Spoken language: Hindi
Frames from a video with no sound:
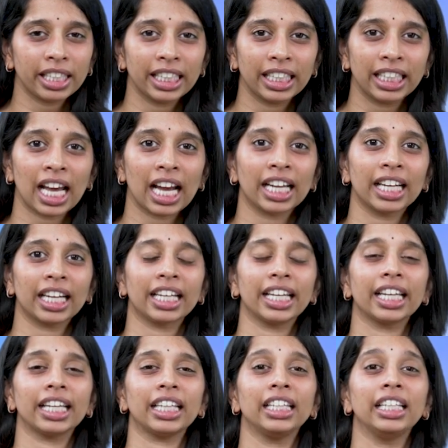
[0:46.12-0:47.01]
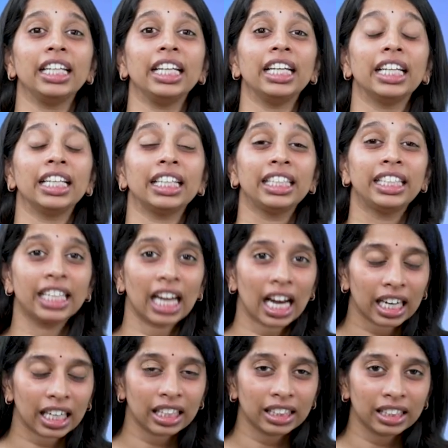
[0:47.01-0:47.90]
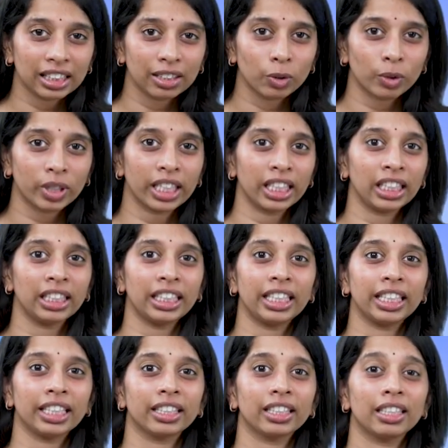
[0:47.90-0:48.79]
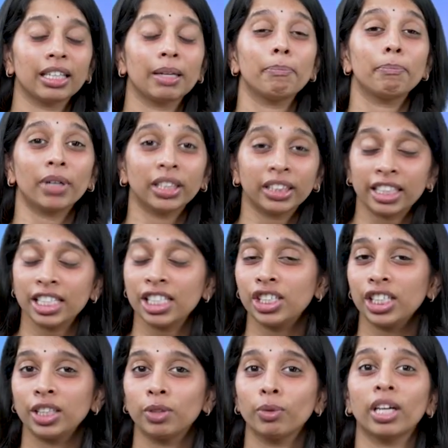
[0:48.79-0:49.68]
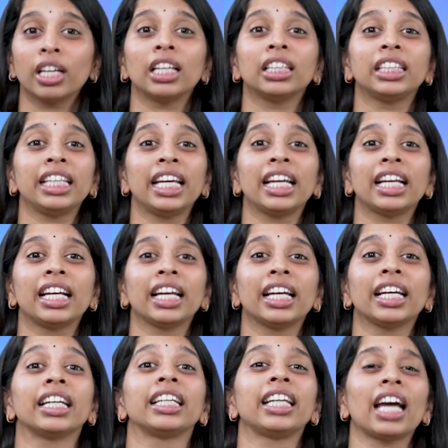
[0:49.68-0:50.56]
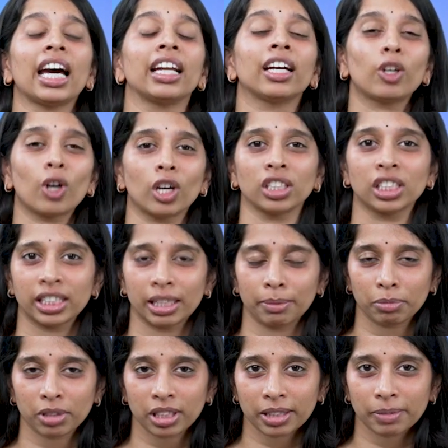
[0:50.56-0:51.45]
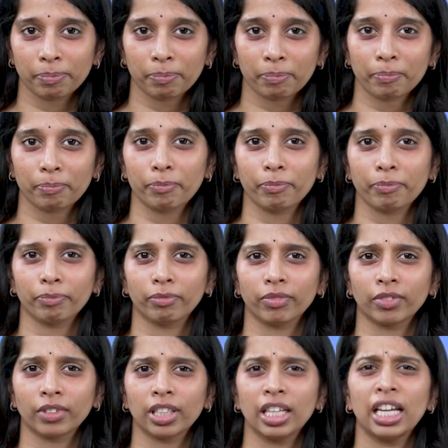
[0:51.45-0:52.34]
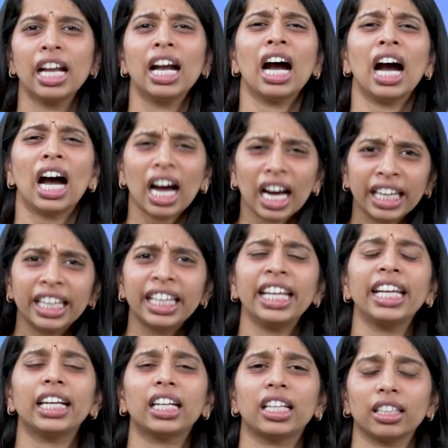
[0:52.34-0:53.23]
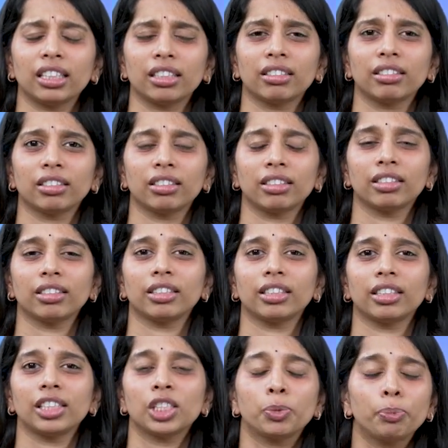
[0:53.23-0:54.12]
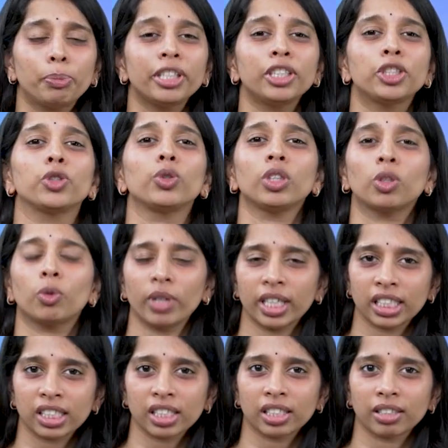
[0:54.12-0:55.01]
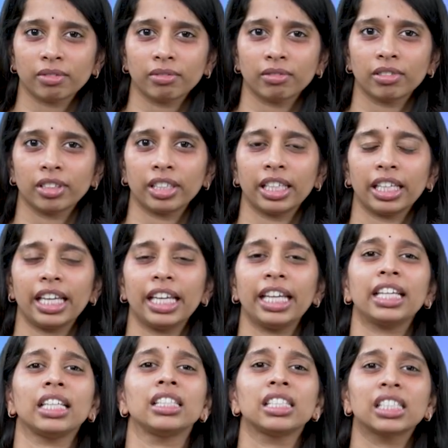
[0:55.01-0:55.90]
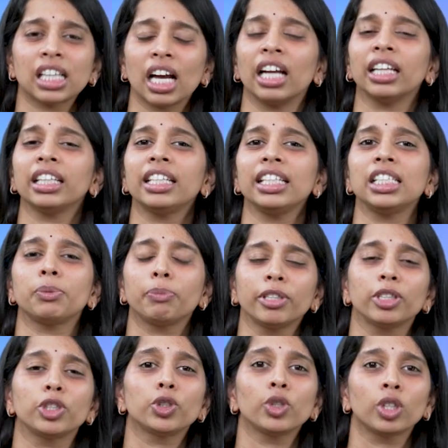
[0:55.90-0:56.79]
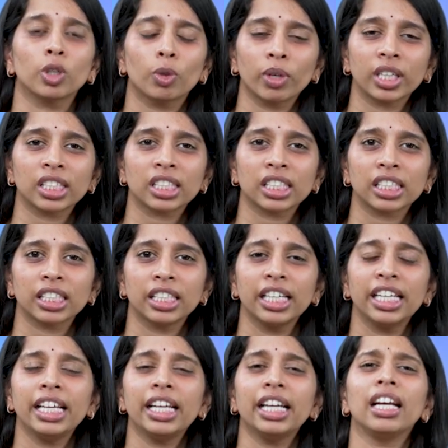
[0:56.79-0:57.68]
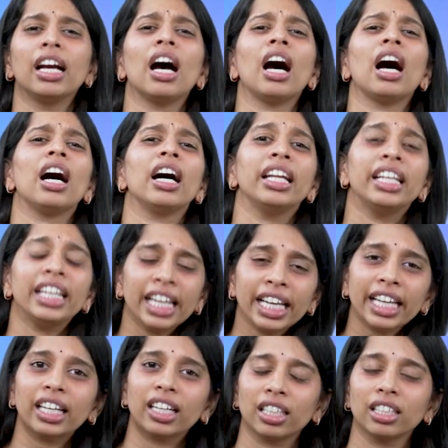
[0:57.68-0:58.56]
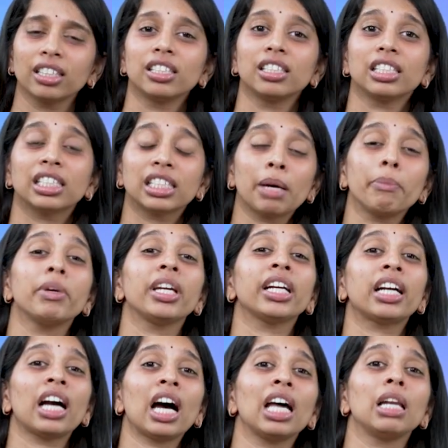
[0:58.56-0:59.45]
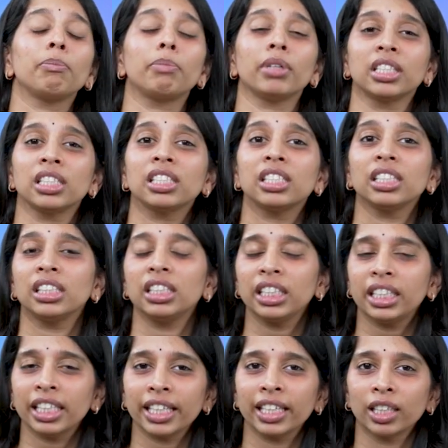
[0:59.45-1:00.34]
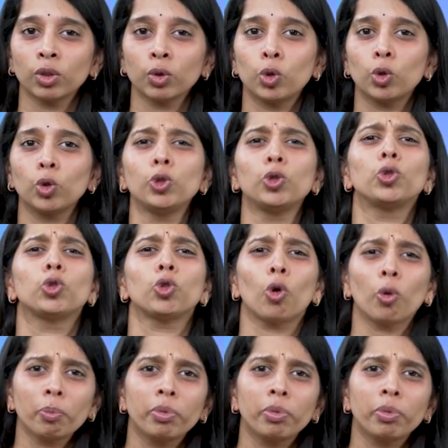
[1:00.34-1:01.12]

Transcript: लिए लाया है 11 दिनों के लिए पत्री जी द्वारा दिए गए 11 कॉन्सेप्ट्स हर एक स्पिरिचुअल क्वेस्ट एक इंसान की स्पिरिचुअल क्वेस्ट हर एक समय काल परिस्थिति के अनुकूल जो